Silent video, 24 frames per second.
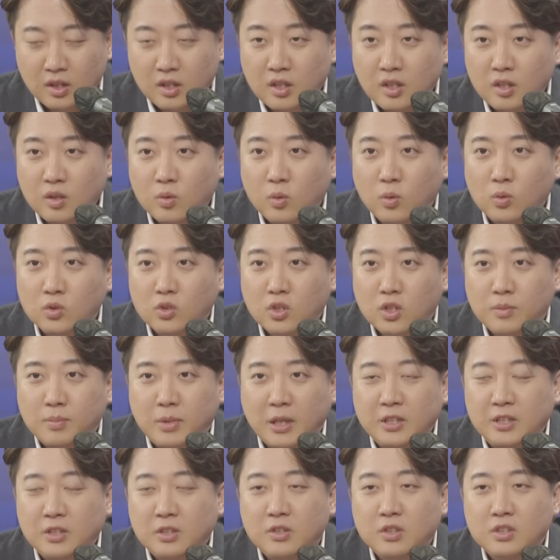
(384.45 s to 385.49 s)
공천을
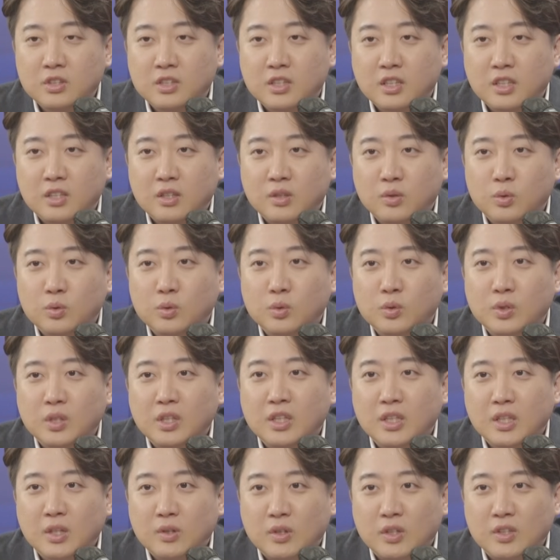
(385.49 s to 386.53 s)
받을 것이다를 원동네
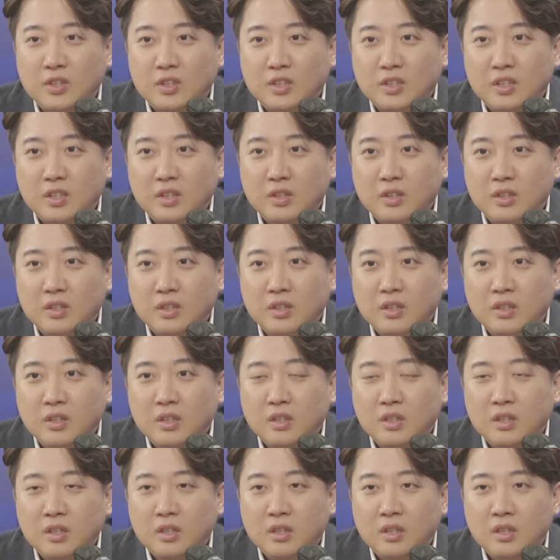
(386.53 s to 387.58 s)
얘기하고 다녔대요.
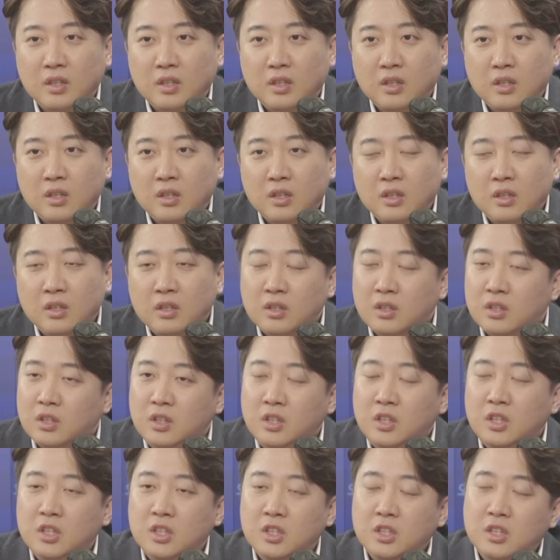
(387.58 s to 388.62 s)
어...
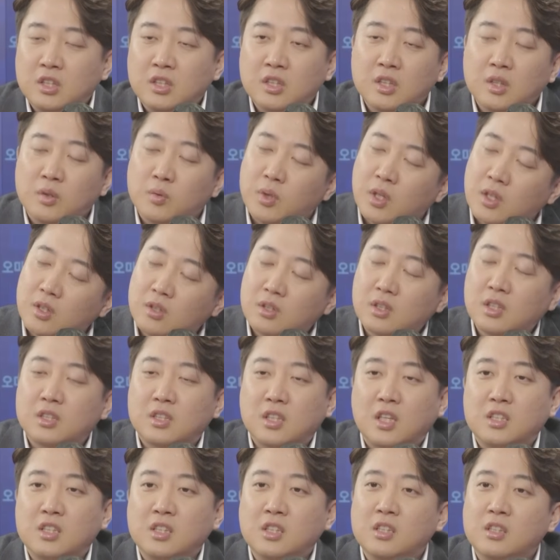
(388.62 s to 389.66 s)
이 시기에 왜 그렇게
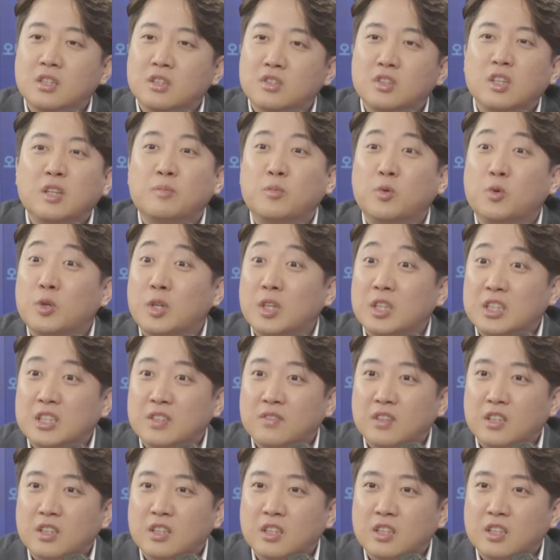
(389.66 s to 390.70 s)
자신 있는지 잘
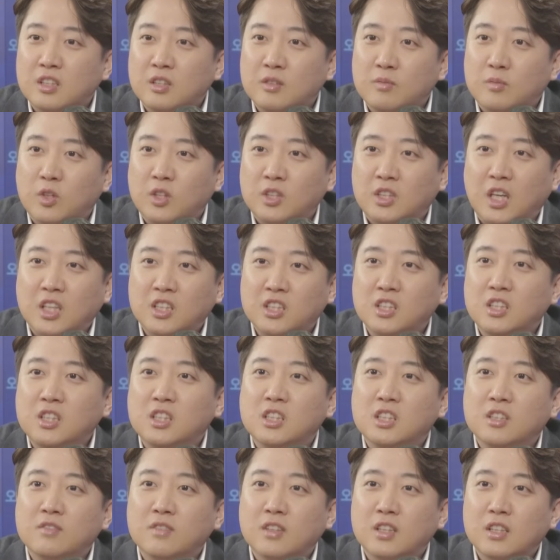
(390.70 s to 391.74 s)
모르겠지만은 어... 뭔가 자신
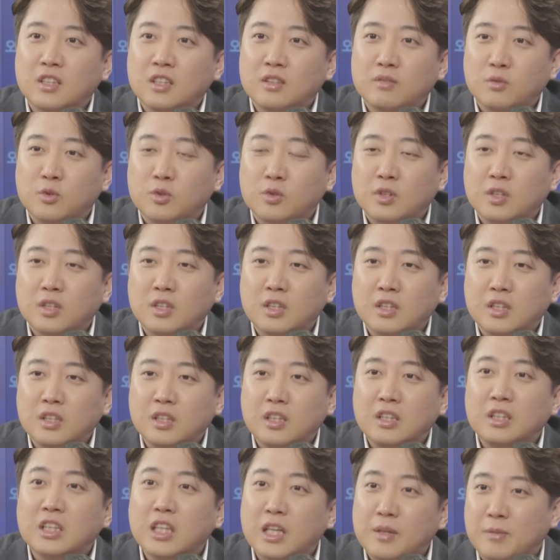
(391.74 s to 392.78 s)
있을 만한 뭔가
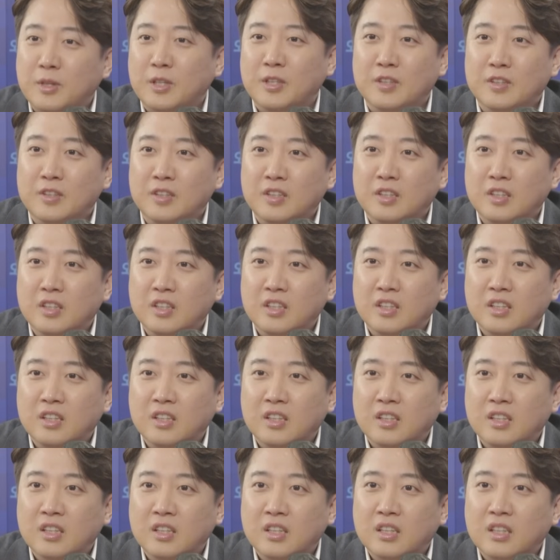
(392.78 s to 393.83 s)
있나 봐요.
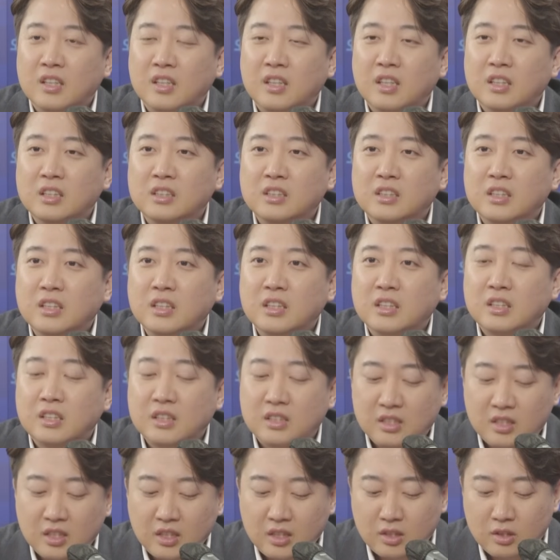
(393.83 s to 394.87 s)
음... 근데
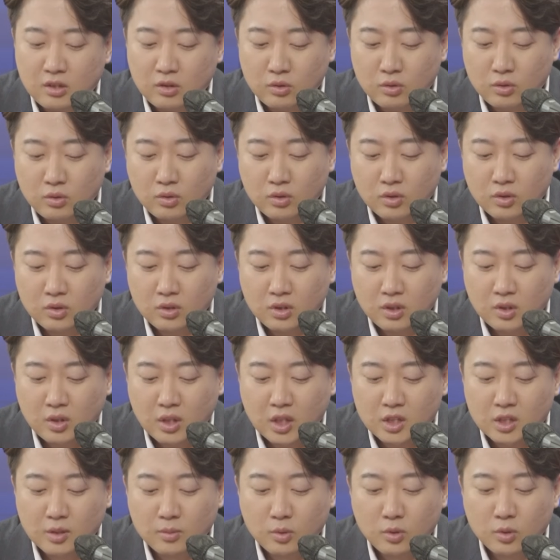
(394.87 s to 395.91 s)
그때 이철규 의원이
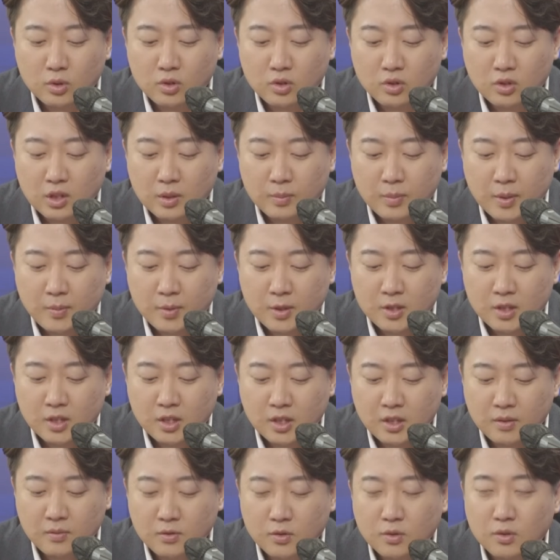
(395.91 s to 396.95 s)
강서보궐선거의 패배
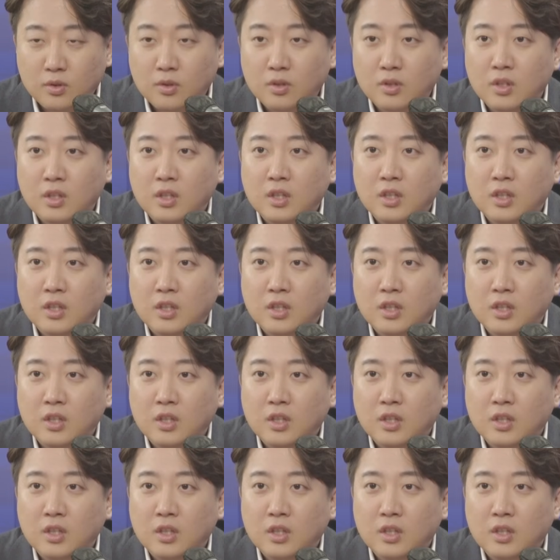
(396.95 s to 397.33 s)
책임으로